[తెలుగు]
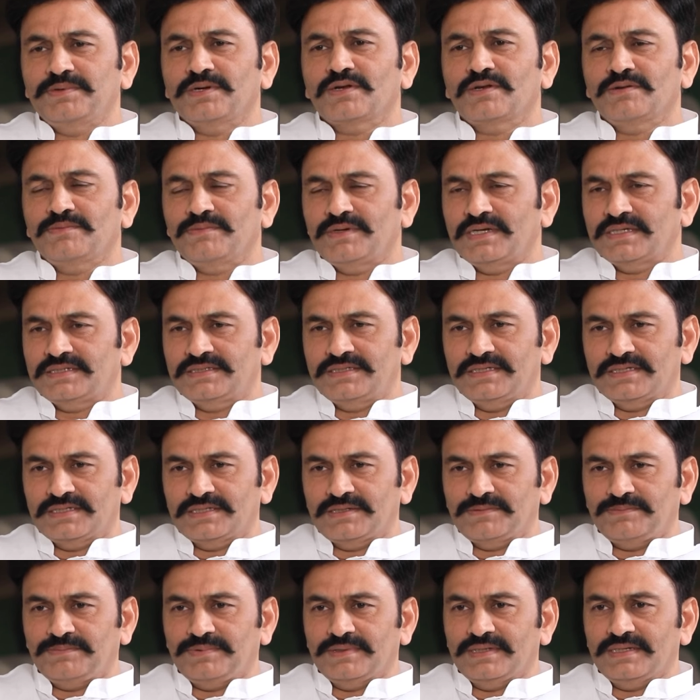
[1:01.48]
పేర్లు మార్చాడు
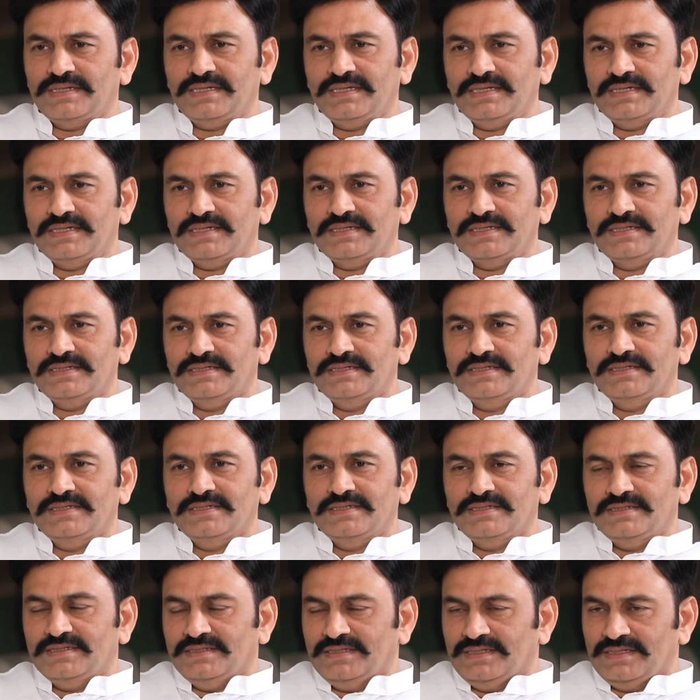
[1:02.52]
తప్ప
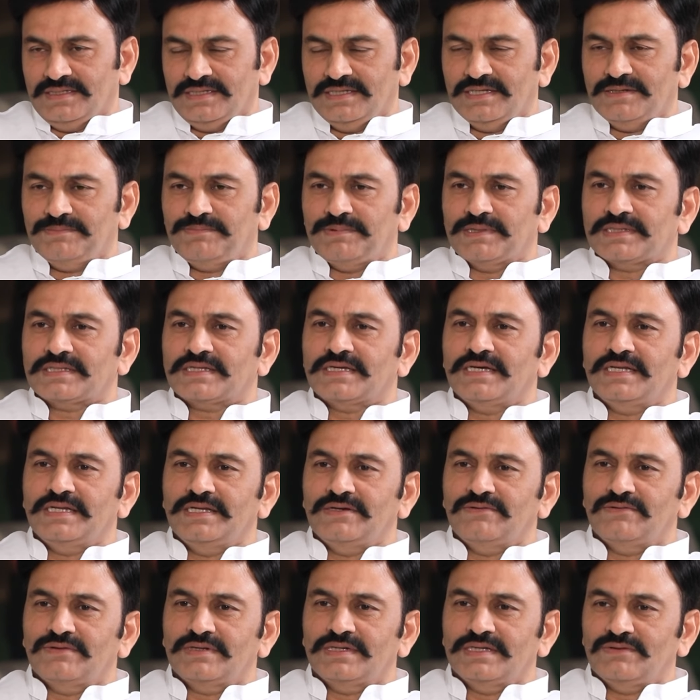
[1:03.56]
రియల్ పథకాలు
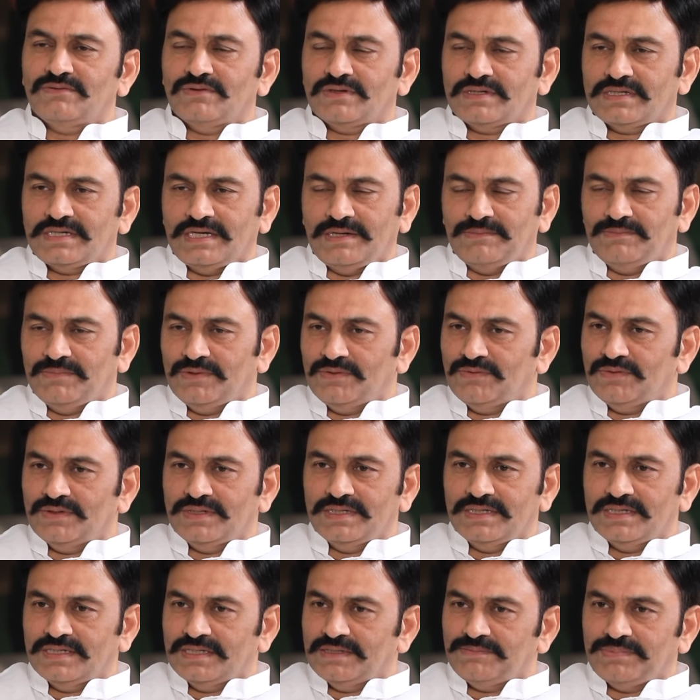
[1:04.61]
ఏమున్నాయి ఒక అమ్మ
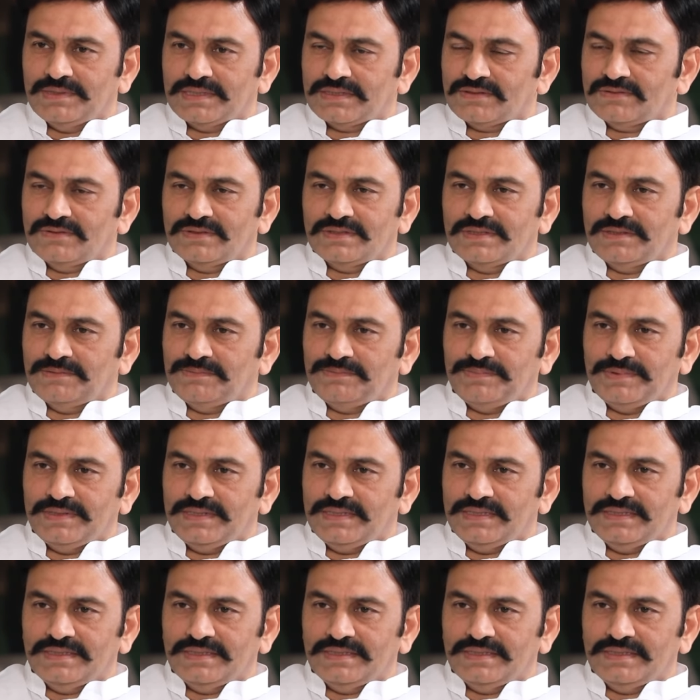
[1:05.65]
ఒడి అనే పథకం తప్ప